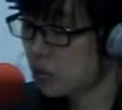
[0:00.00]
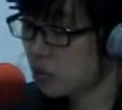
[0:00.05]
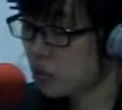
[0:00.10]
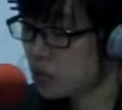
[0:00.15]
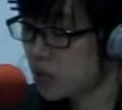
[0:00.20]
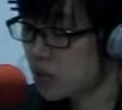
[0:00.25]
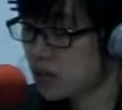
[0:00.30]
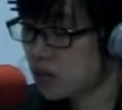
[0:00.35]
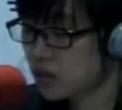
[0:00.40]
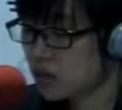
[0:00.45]

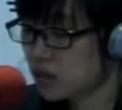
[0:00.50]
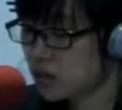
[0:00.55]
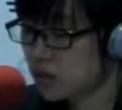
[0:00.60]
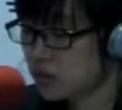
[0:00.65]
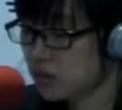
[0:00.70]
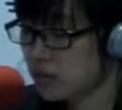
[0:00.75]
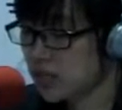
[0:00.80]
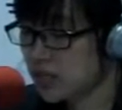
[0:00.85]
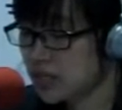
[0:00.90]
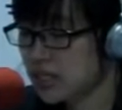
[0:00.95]

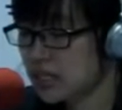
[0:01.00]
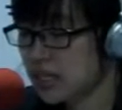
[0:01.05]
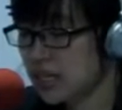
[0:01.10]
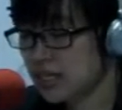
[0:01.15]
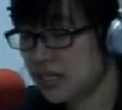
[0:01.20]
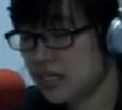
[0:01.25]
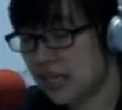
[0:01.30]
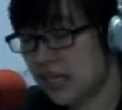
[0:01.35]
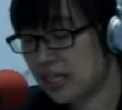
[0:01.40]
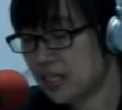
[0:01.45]
모델처럼
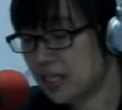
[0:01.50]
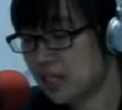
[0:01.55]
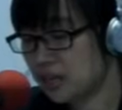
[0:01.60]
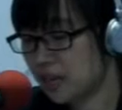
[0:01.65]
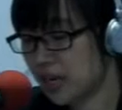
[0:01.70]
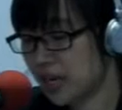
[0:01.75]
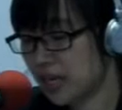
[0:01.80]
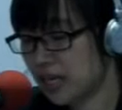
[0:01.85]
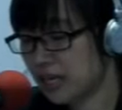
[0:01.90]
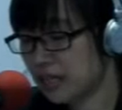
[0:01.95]
늘씬하진
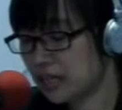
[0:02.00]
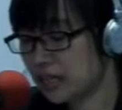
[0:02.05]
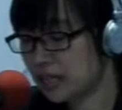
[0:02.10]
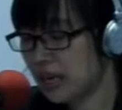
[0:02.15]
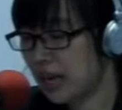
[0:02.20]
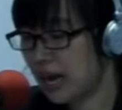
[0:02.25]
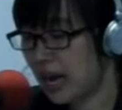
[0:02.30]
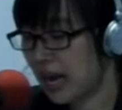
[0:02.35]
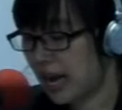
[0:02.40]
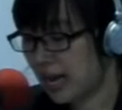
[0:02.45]
않지만
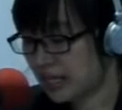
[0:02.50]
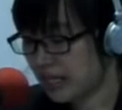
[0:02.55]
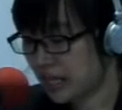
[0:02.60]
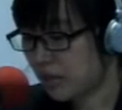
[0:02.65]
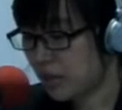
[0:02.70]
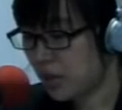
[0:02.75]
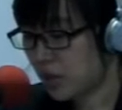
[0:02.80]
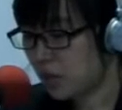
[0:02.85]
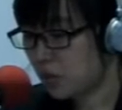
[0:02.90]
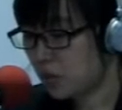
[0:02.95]

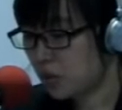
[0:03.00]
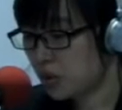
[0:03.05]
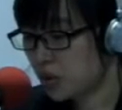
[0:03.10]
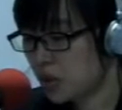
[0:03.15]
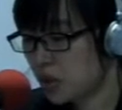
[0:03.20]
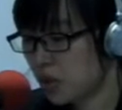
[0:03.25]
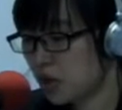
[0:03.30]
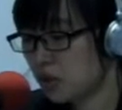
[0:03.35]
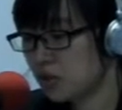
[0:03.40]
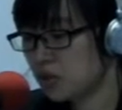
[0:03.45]
아담하고
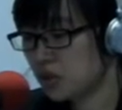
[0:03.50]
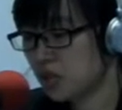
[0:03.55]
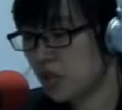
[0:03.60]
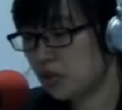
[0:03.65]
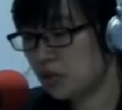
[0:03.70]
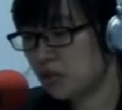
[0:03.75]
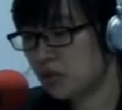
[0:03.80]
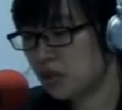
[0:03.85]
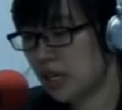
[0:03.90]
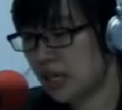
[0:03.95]
귀여운
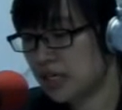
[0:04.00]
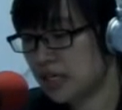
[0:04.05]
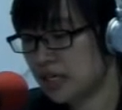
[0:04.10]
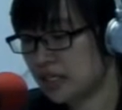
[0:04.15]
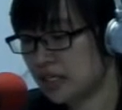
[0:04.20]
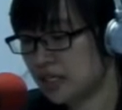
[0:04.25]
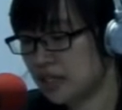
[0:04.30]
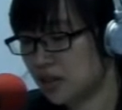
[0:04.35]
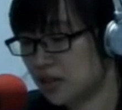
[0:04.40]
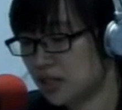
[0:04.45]
체구를
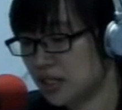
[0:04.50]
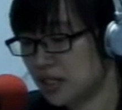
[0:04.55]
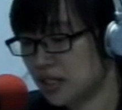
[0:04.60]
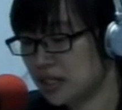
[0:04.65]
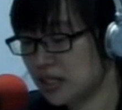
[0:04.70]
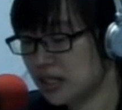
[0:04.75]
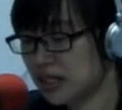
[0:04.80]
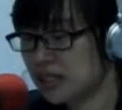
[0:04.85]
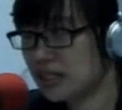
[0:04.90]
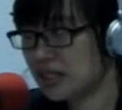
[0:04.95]
가진 그녀는
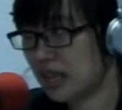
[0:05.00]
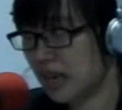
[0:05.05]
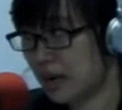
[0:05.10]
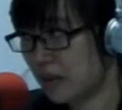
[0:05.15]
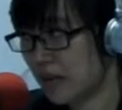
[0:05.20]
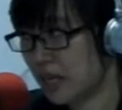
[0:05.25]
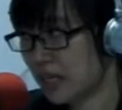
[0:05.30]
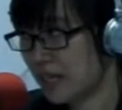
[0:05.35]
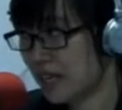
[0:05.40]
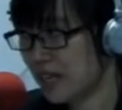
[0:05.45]

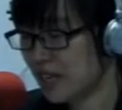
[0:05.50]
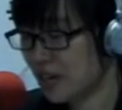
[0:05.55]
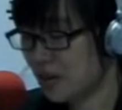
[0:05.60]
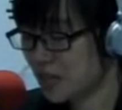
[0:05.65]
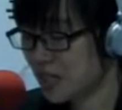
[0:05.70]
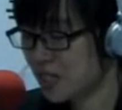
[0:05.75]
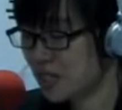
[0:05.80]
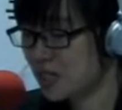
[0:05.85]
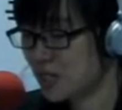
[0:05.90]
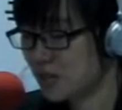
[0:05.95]
나만의
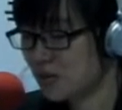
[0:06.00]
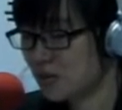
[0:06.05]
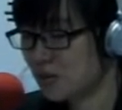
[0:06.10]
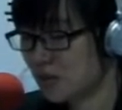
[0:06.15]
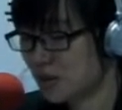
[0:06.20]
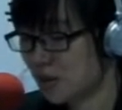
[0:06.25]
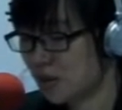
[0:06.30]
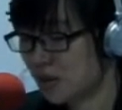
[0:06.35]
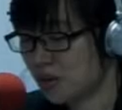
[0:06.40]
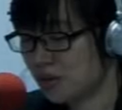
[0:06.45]

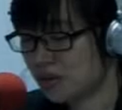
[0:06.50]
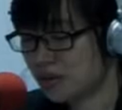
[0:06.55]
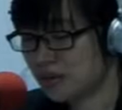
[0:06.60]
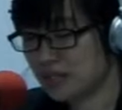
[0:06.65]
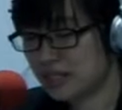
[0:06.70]
여자친구죠.